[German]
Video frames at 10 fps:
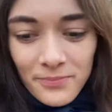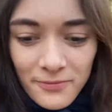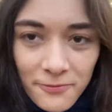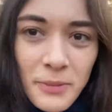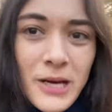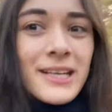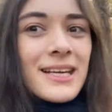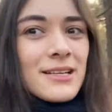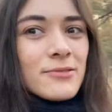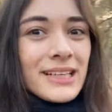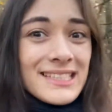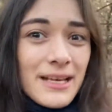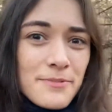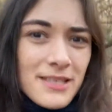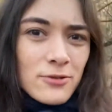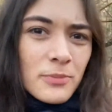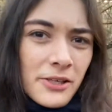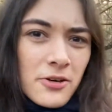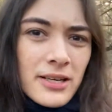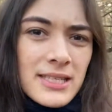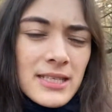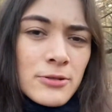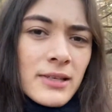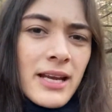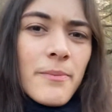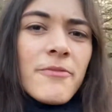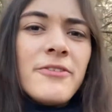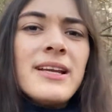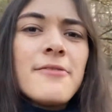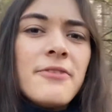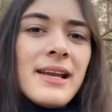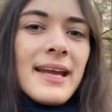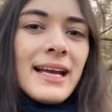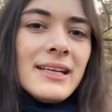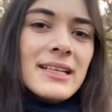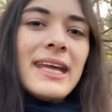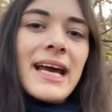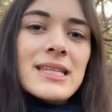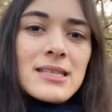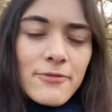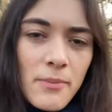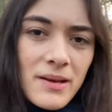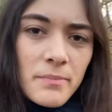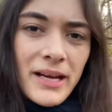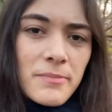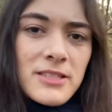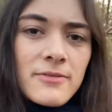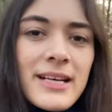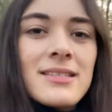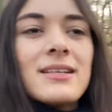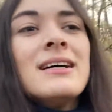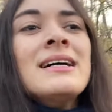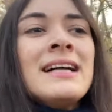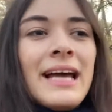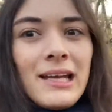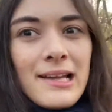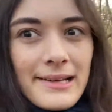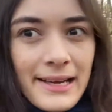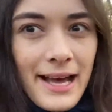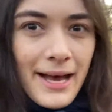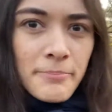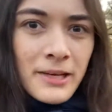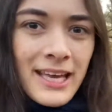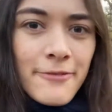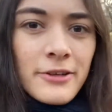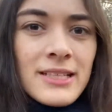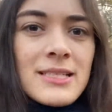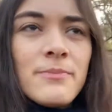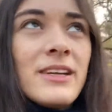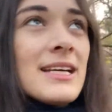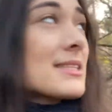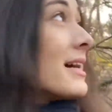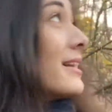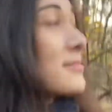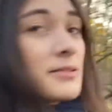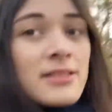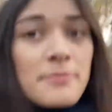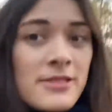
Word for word: möchte ja nun selbst das Robert-Koch-Institut neben vielen, vielen anderen Ärzteverbänden beispielsweise endlich eine Abkehr von diesem, wir testen alles, was nicht bis